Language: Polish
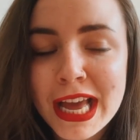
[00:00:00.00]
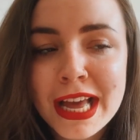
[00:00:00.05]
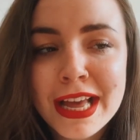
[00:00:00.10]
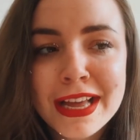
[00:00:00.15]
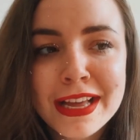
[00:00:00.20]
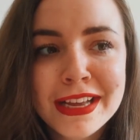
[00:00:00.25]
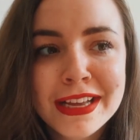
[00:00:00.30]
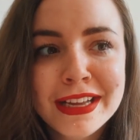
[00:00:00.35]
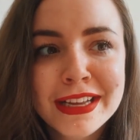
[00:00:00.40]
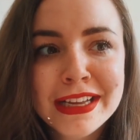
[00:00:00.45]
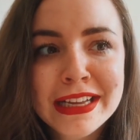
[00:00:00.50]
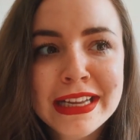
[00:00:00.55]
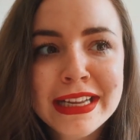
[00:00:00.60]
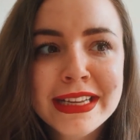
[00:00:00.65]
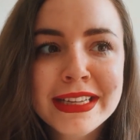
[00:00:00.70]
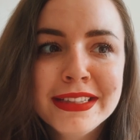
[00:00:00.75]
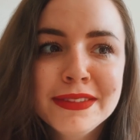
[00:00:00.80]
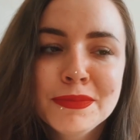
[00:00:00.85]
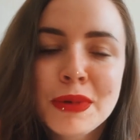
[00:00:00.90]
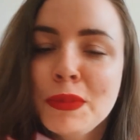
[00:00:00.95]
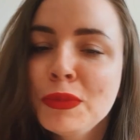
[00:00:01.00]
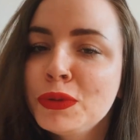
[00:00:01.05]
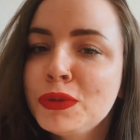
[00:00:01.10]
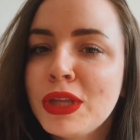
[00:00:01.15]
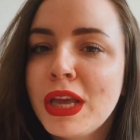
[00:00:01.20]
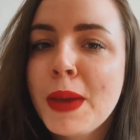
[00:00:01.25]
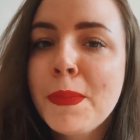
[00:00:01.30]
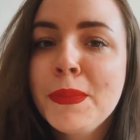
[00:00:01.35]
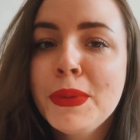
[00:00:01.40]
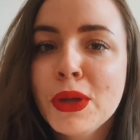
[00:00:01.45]
E, mamy
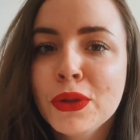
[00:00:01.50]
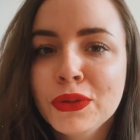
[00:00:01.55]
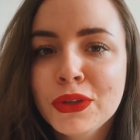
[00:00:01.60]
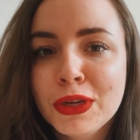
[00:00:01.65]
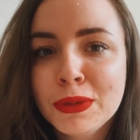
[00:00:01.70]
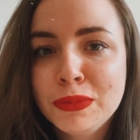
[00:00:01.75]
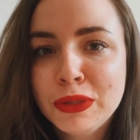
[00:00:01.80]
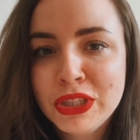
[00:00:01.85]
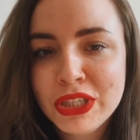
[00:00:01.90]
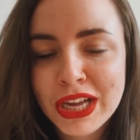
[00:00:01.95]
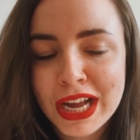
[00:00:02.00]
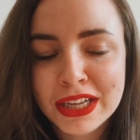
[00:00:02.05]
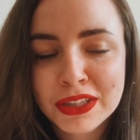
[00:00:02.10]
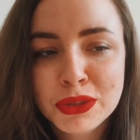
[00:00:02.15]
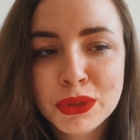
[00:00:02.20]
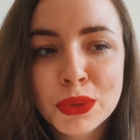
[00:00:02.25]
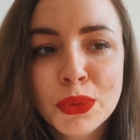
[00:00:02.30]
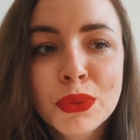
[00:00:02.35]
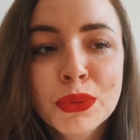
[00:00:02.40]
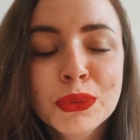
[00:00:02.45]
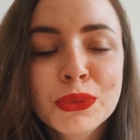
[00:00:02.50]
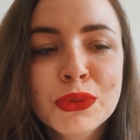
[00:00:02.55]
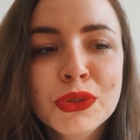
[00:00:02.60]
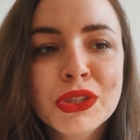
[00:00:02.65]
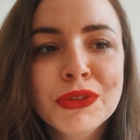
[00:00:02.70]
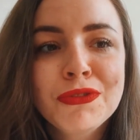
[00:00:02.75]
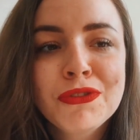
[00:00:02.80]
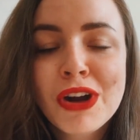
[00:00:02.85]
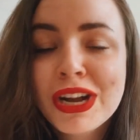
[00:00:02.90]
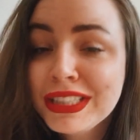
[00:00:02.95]
tutaj piątkę przyjaciół,
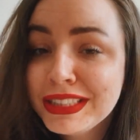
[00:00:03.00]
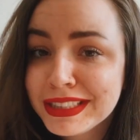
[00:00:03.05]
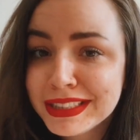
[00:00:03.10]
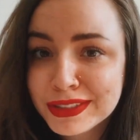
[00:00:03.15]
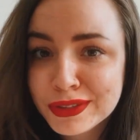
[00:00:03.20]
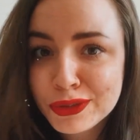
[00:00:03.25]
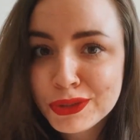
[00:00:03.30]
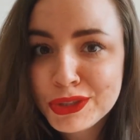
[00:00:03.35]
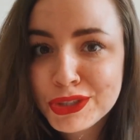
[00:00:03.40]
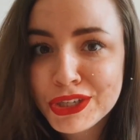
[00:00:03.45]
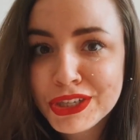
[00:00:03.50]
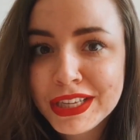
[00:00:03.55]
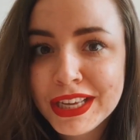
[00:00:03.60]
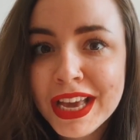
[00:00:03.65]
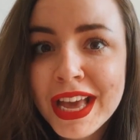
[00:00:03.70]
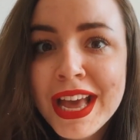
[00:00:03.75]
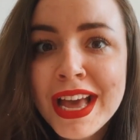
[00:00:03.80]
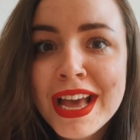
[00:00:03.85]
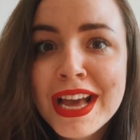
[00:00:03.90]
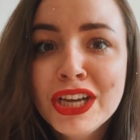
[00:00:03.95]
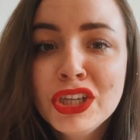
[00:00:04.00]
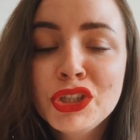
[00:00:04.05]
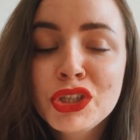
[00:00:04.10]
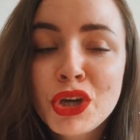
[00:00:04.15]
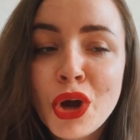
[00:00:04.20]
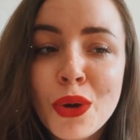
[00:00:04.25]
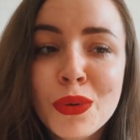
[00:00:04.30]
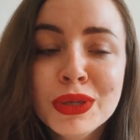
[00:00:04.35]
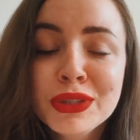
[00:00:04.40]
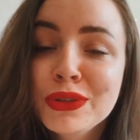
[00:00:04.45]
którzy właśnie skończyli
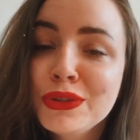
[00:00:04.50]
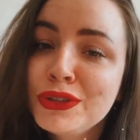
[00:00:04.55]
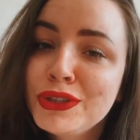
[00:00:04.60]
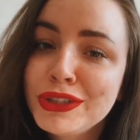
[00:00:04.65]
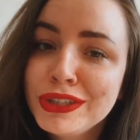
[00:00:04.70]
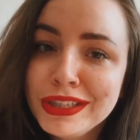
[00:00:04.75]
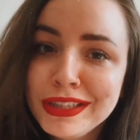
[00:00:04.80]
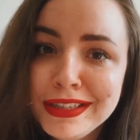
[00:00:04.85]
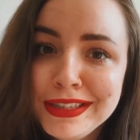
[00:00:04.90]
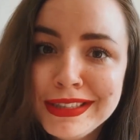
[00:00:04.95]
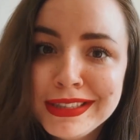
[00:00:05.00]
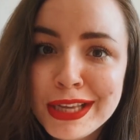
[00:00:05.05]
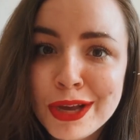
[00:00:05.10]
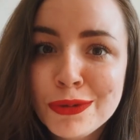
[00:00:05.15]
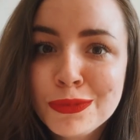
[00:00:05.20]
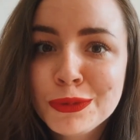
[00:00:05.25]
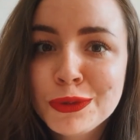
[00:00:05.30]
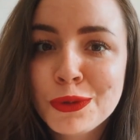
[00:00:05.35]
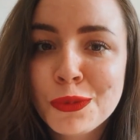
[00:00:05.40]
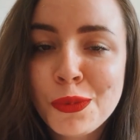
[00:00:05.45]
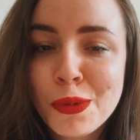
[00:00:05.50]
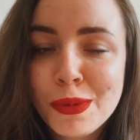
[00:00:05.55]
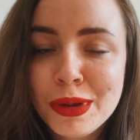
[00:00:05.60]
szkołę, skończyli liceum, są po